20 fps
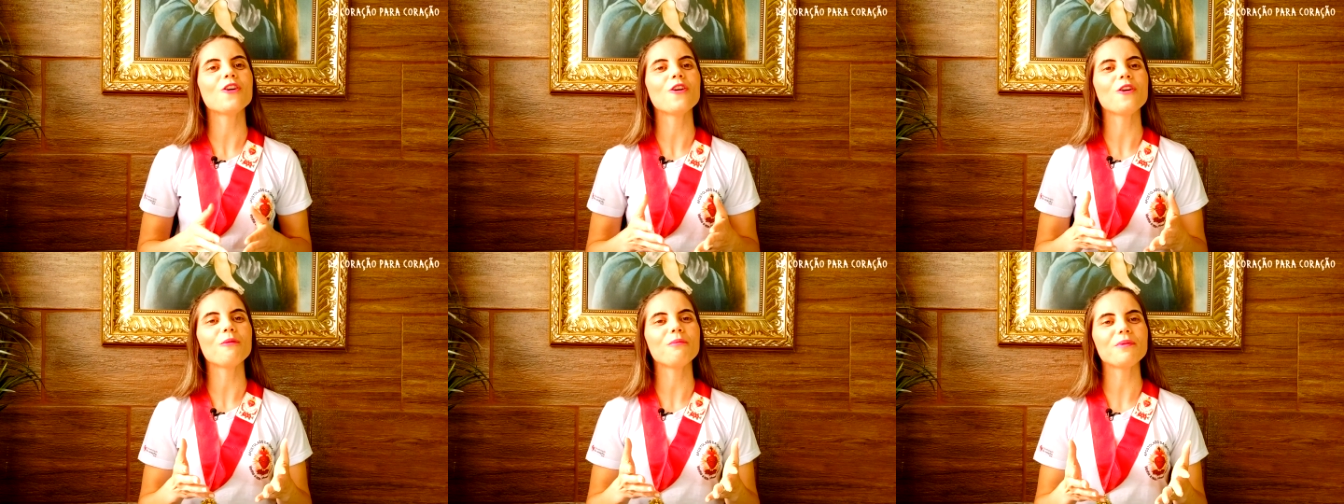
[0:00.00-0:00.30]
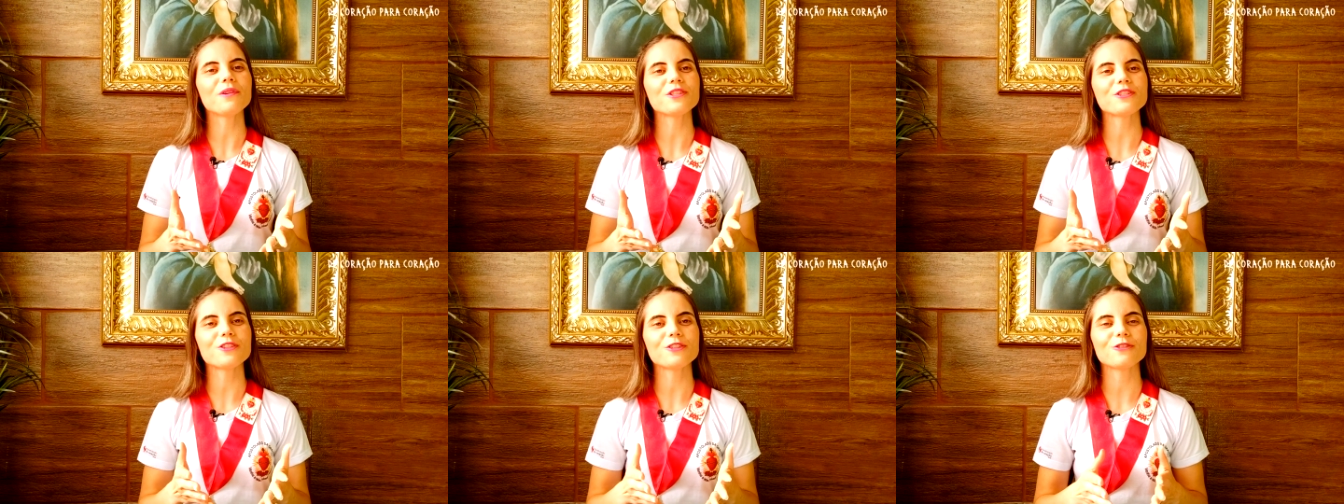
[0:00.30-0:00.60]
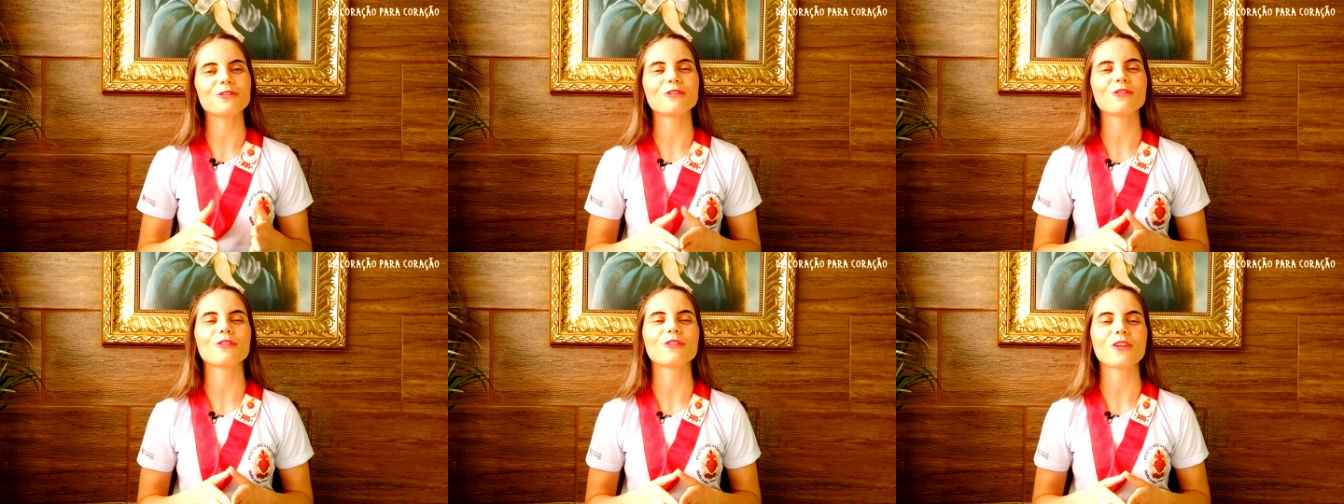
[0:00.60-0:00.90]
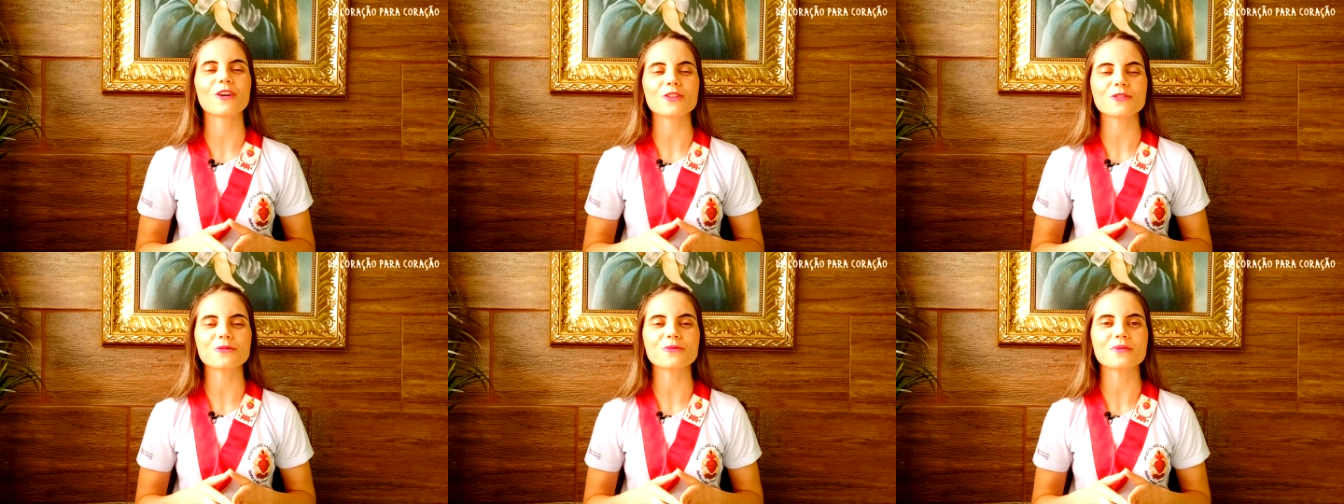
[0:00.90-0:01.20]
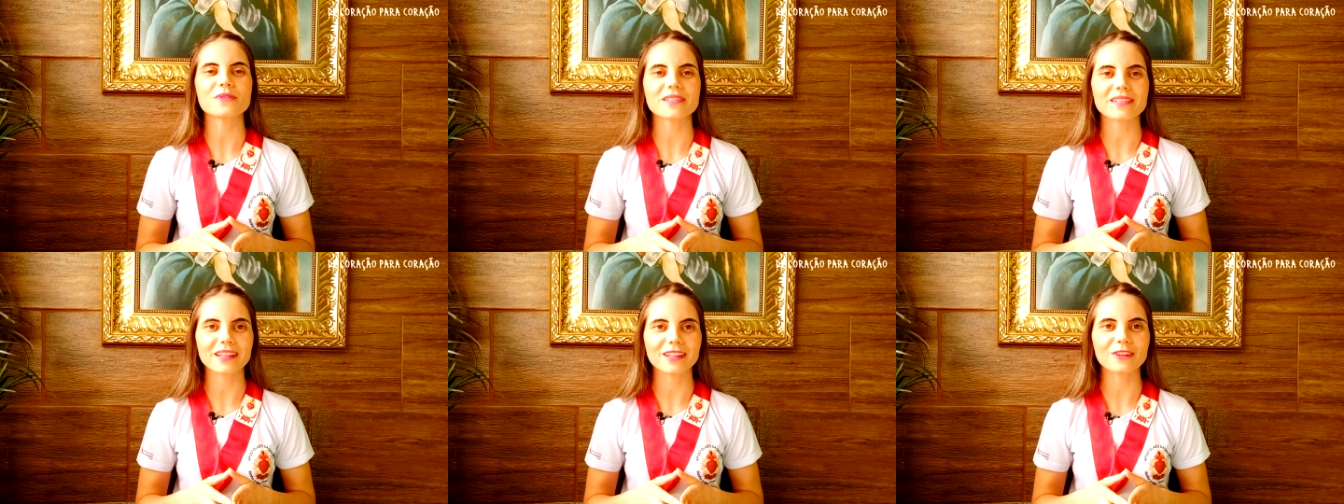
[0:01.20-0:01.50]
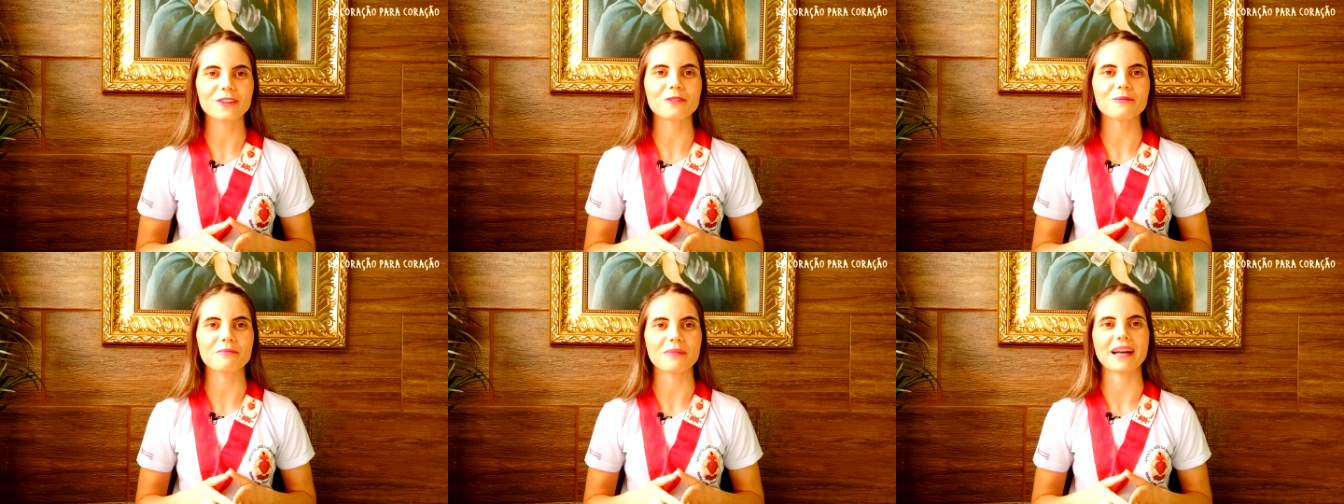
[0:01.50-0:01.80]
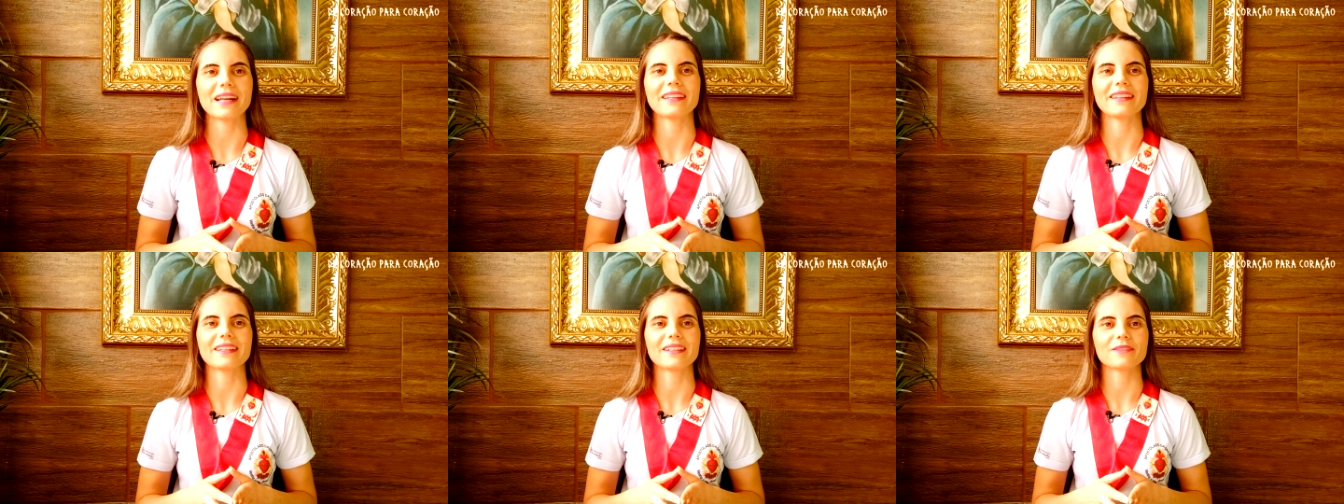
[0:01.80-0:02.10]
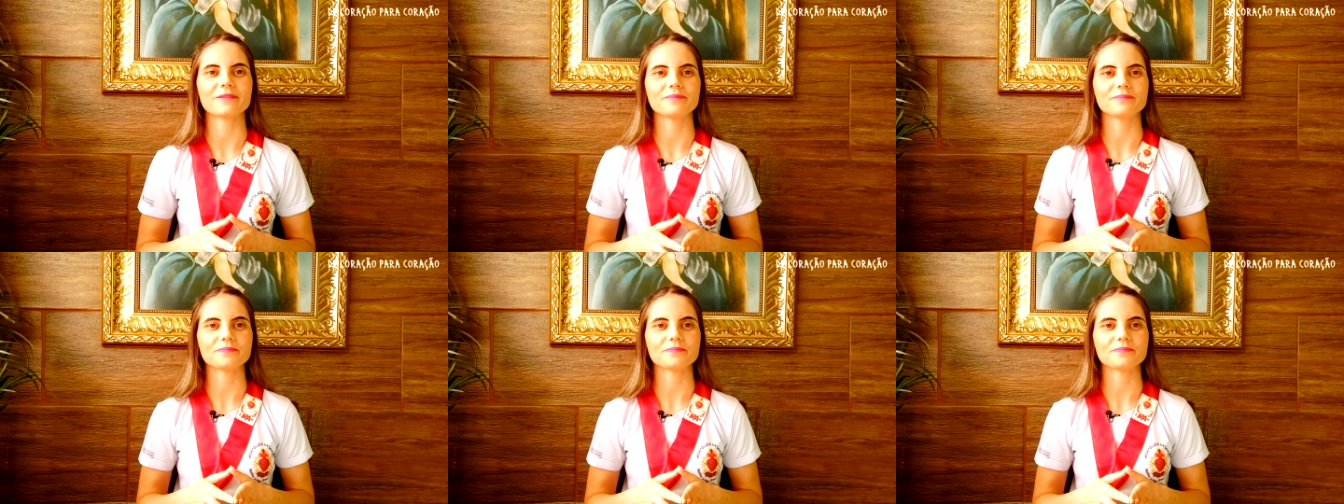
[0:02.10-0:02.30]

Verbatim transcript: o pedido do nosso Santo Padre.